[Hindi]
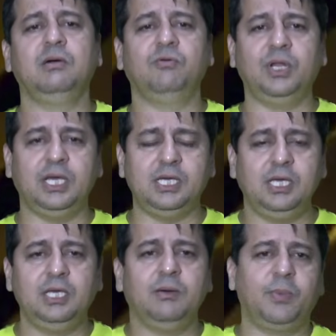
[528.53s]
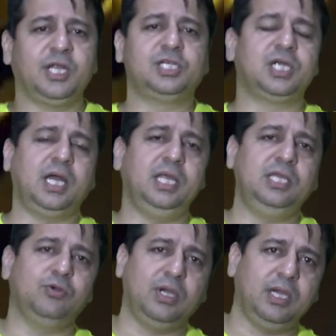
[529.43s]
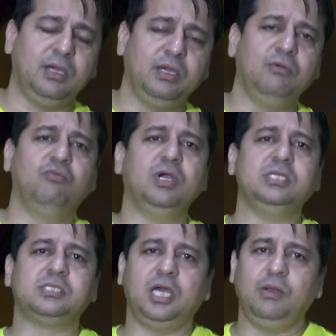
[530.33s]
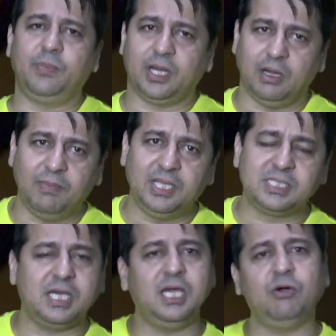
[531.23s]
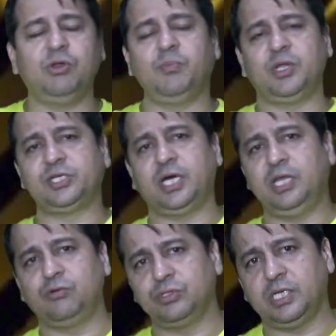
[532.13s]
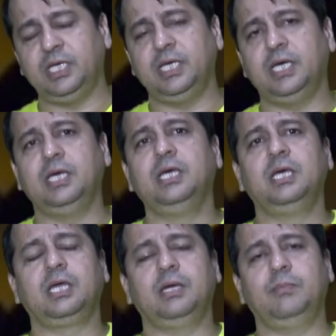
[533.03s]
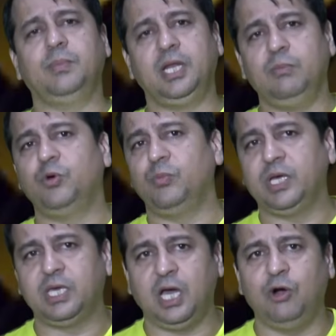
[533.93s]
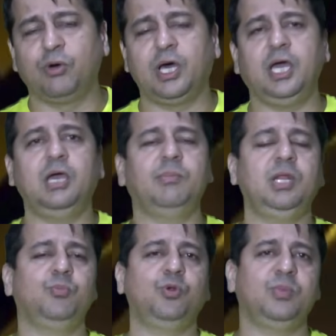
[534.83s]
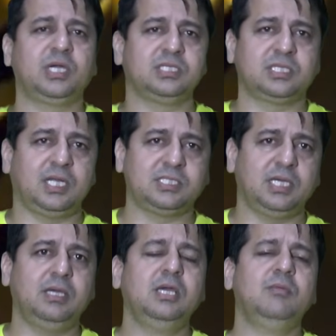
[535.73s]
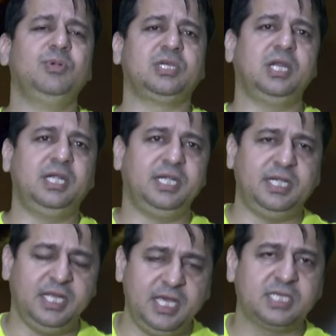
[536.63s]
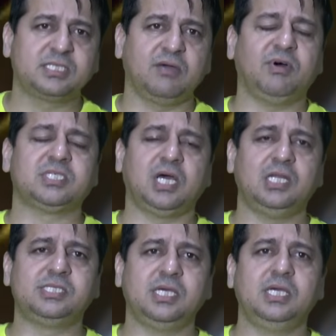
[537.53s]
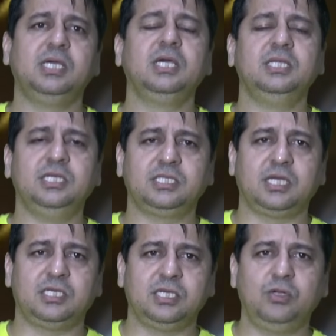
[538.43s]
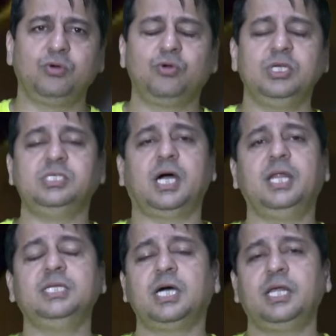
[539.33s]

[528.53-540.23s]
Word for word: उन्हें परेशानी जो है वो इसराइल पर हमले से है उन्हें परेशानी कुछ नहीं है कि मणिपुर में क्या हो रहा है मणिपुर में किस तरह से पिछले एक सवा साल से जिस तरह से लोगों की जाने जा